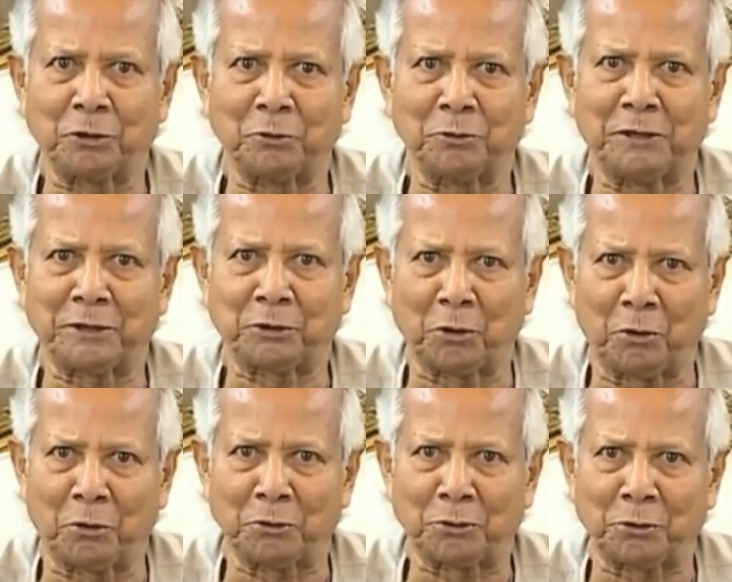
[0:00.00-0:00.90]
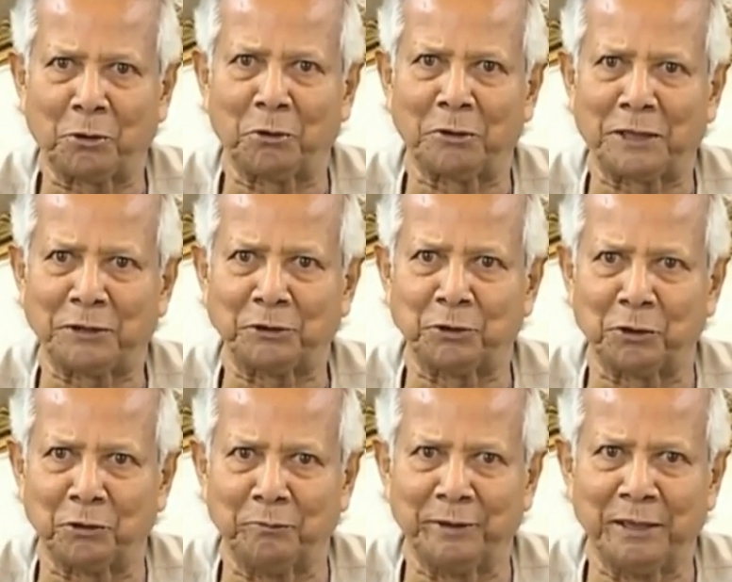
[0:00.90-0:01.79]
অস্ত্র উদ্ধার সহ সকল
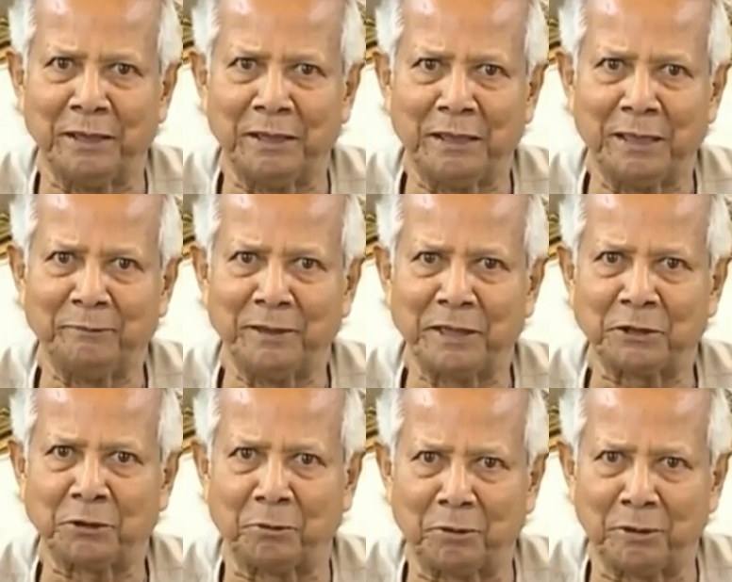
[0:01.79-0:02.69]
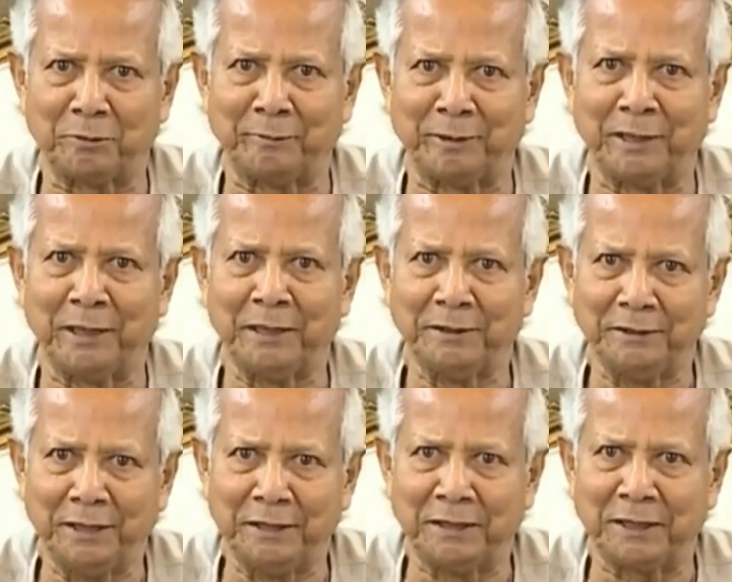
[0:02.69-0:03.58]
কার্যক্রমে আপনারা সফলভাবে
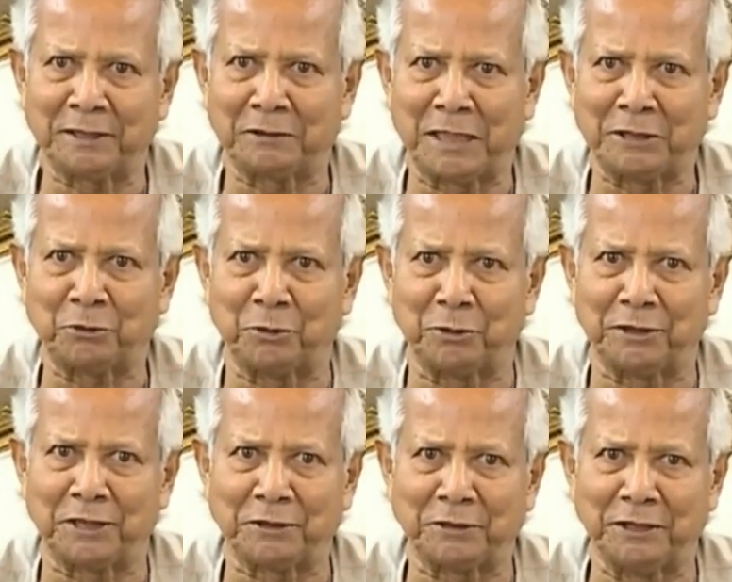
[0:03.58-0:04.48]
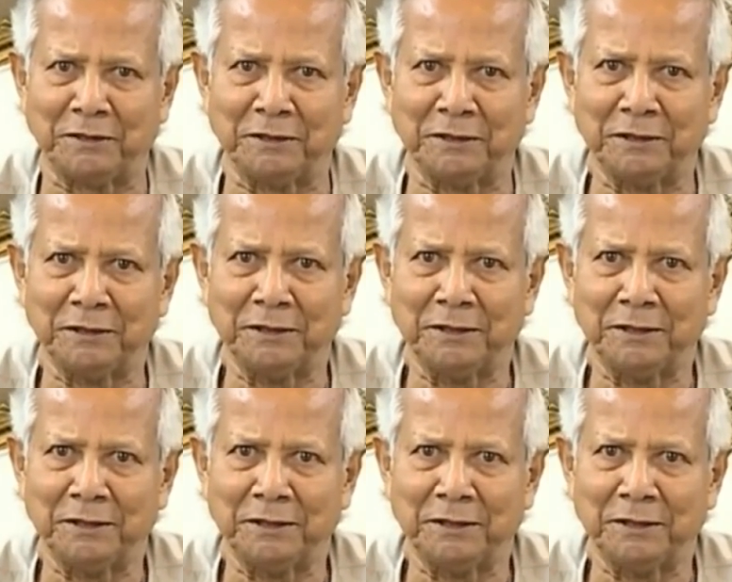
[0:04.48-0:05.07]
দিনরাত কাজ করে যাচ্ছেন